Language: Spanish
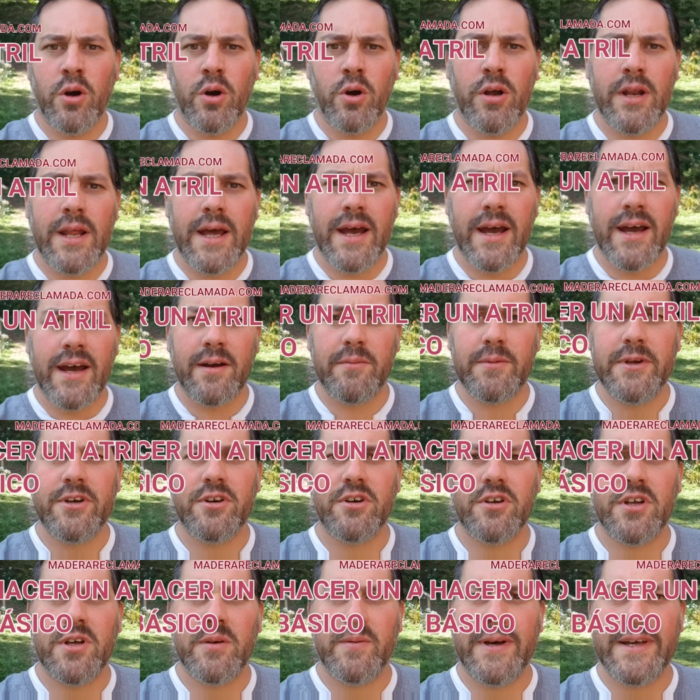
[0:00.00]
Hola
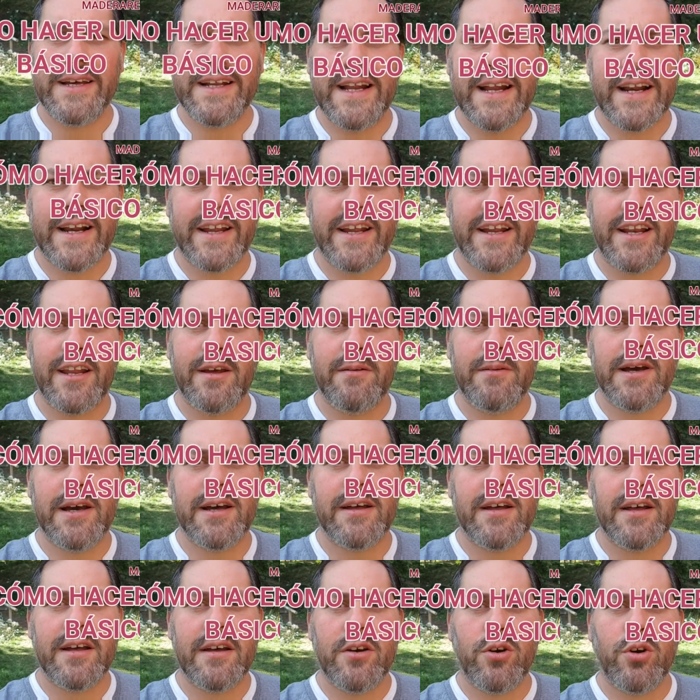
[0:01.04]
amigos de Madera
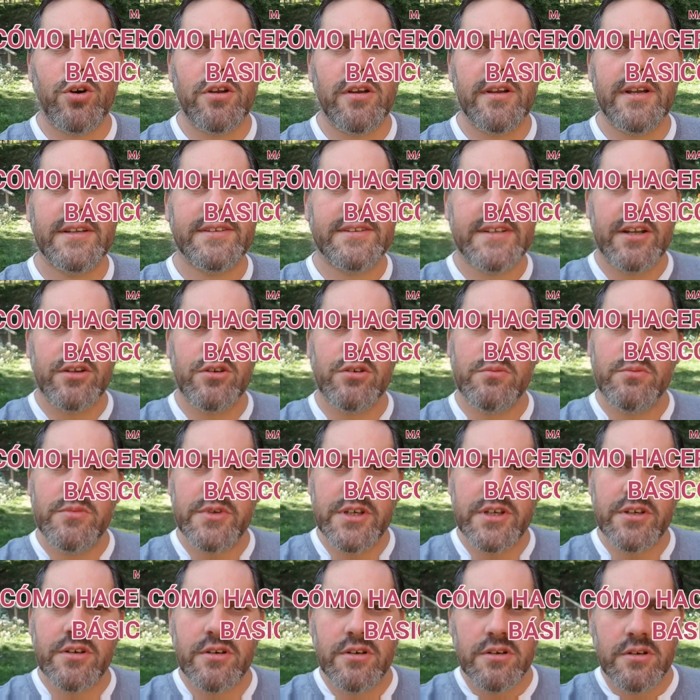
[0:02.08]
Reclamada, hoy les traigo un
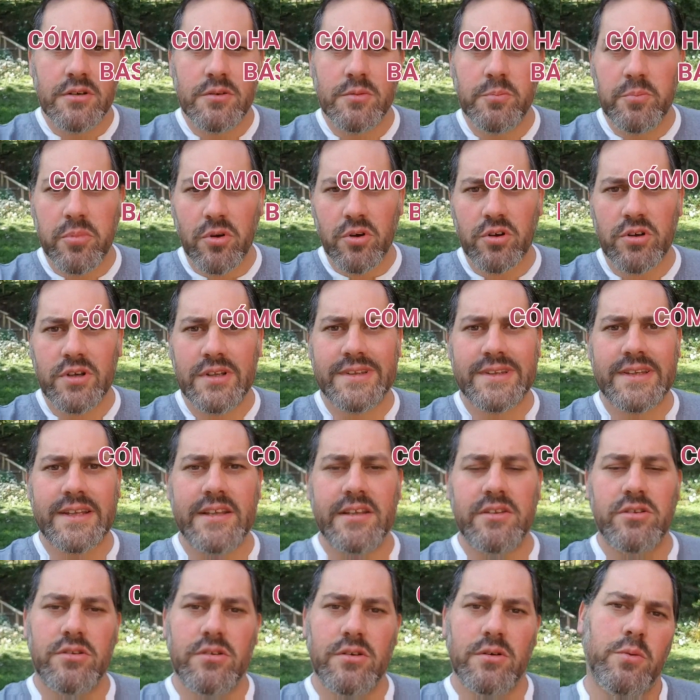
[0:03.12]
video un poco
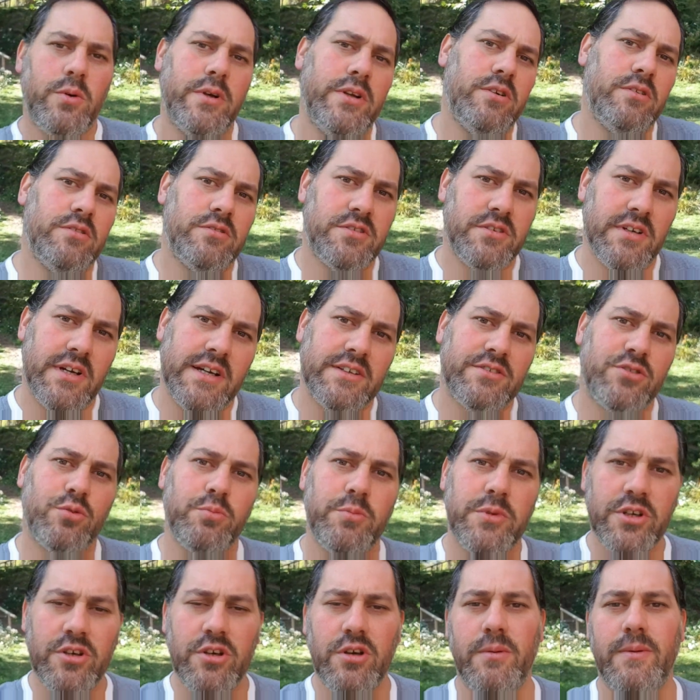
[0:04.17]
distinto, bueno, es
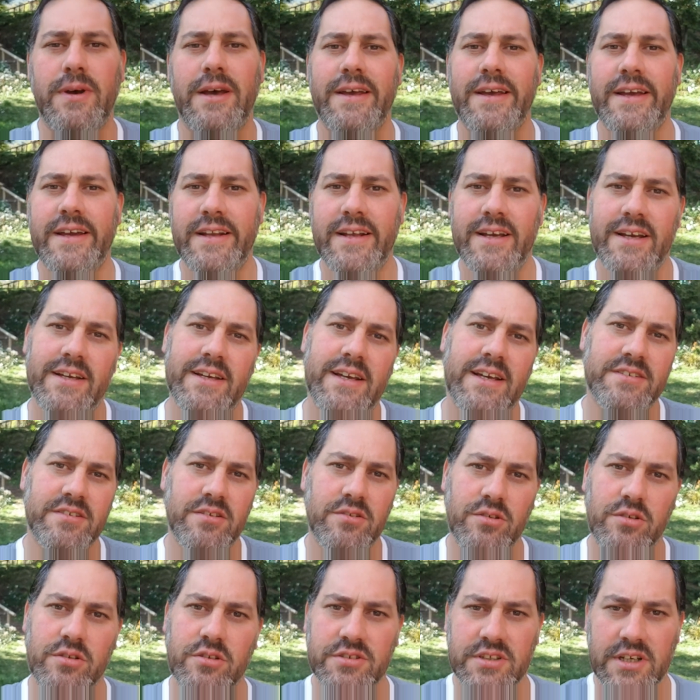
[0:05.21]
un video de madera y
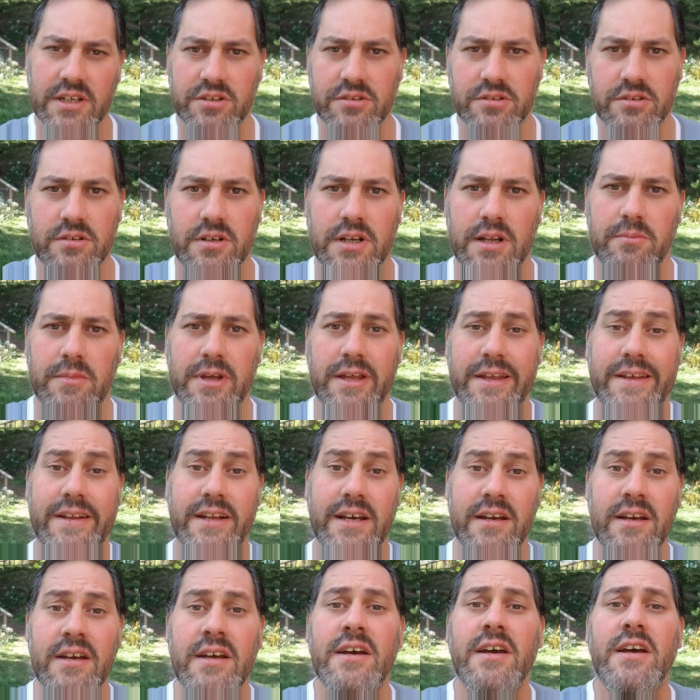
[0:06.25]
haciendo cosas yo con la
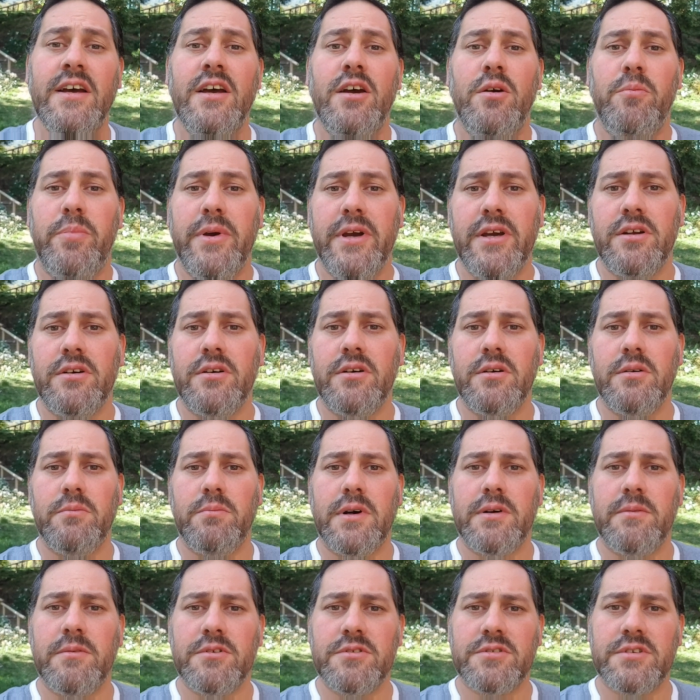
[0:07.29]
madera, pero
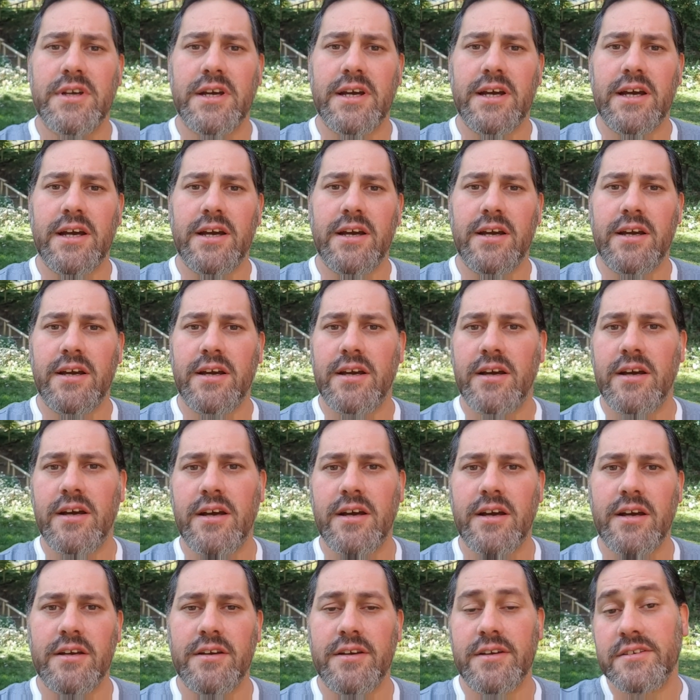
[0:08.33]
vamos
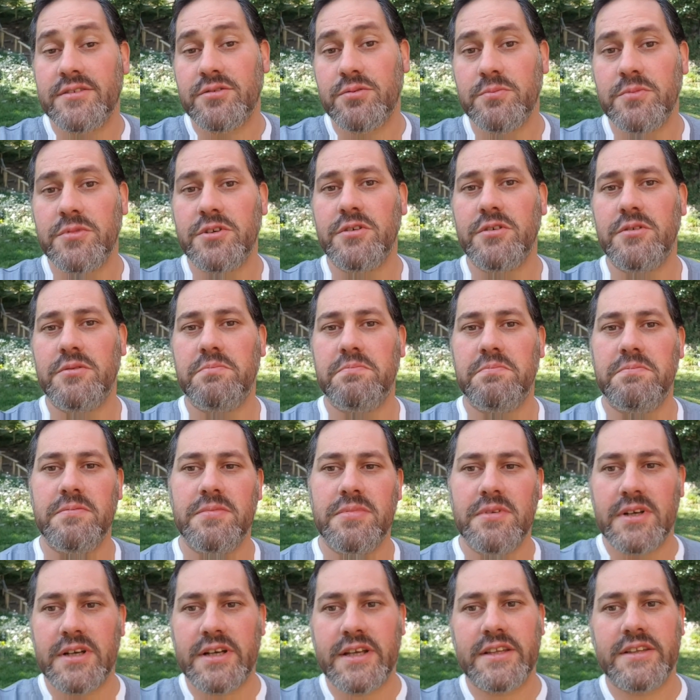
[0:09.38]
a... es un video
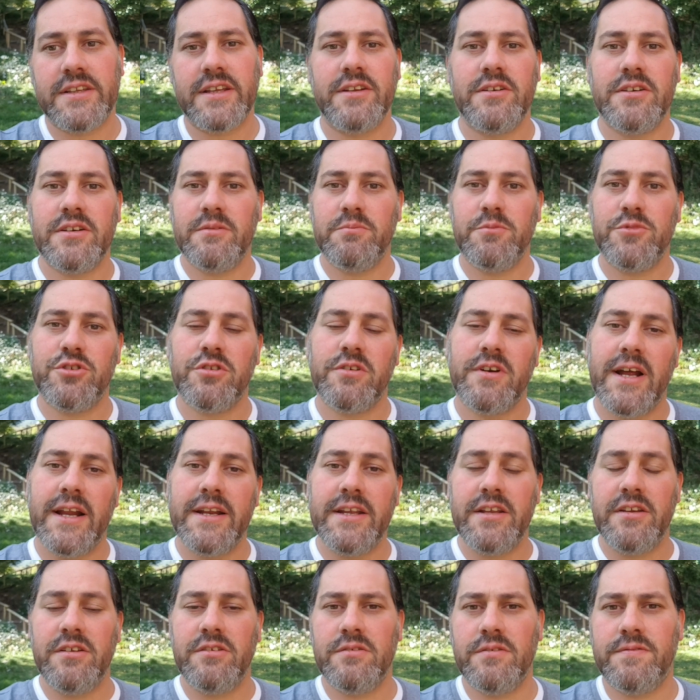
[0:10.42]
que tiene mucho
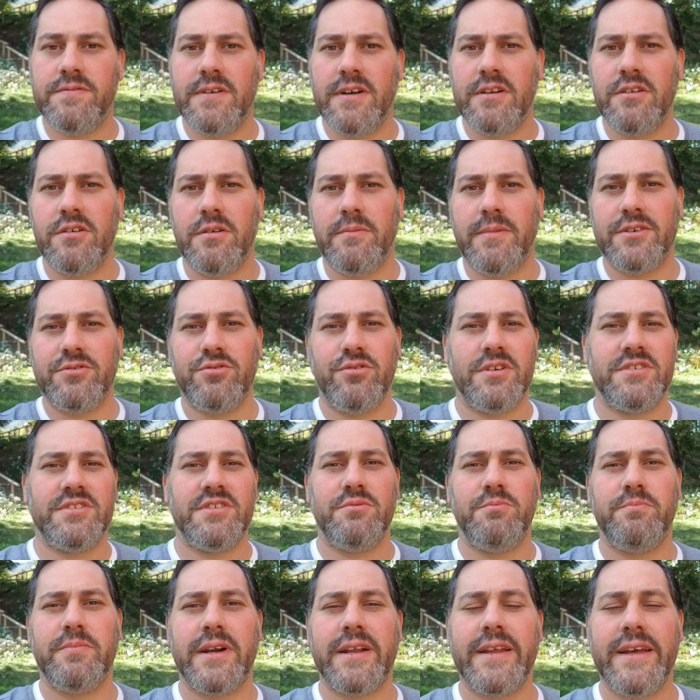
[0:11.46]
cariño, fue algo que pasó
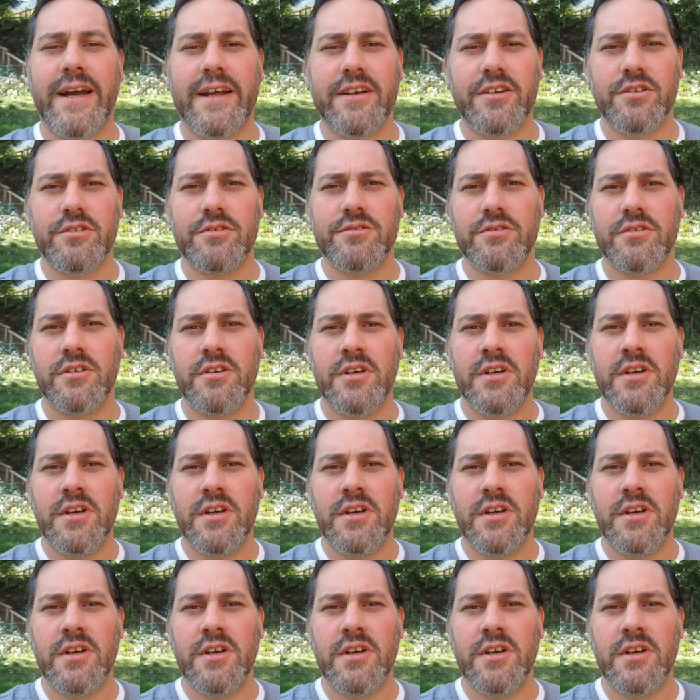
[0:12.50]
hace un par de años,